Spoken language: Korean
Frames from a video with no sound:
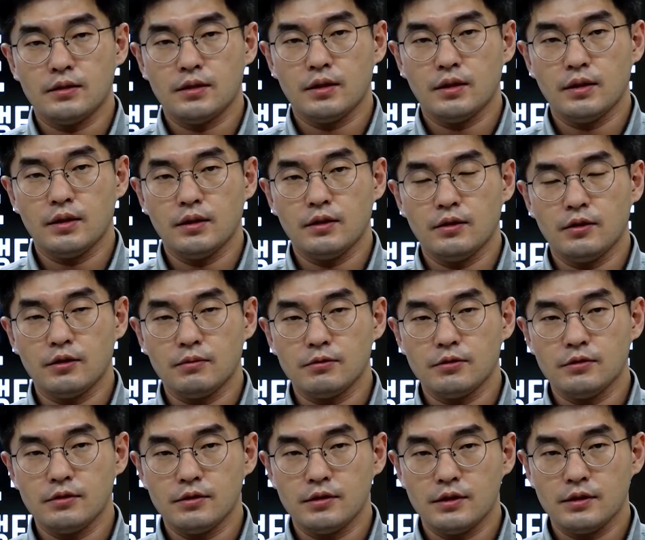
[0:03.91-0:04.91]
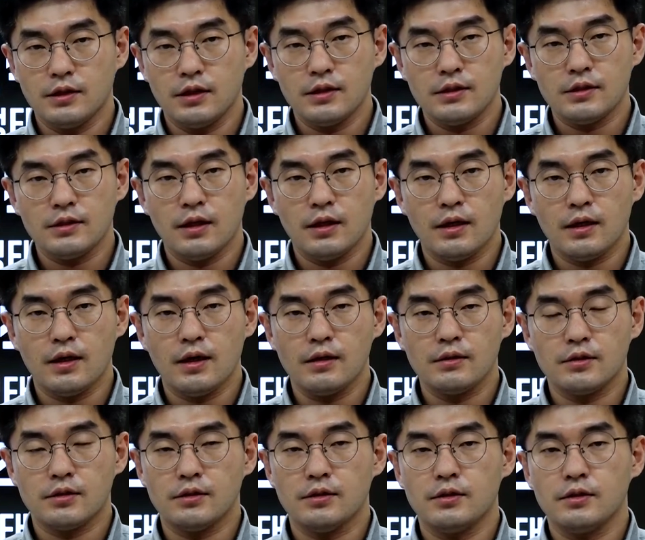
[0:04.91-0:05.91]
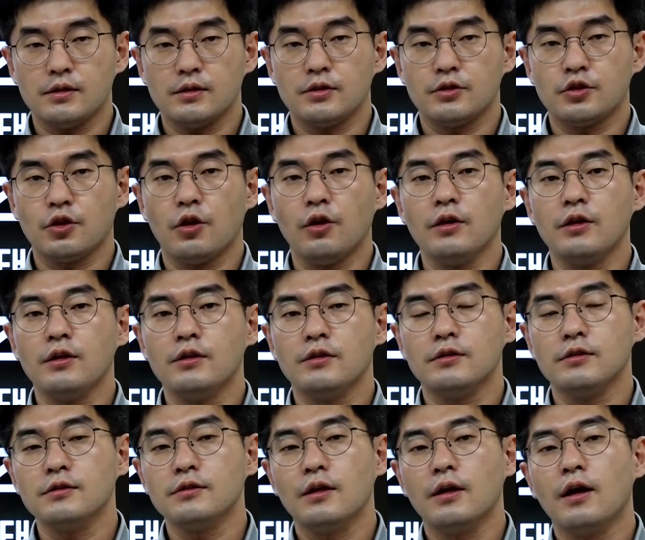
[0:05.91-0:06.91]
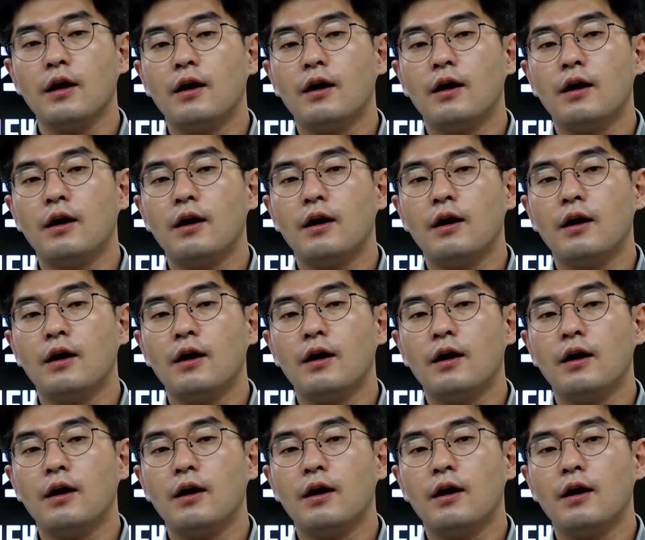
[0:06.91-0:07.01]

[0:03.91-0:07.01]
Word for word: 자 여러분 지난 시간까지 저희는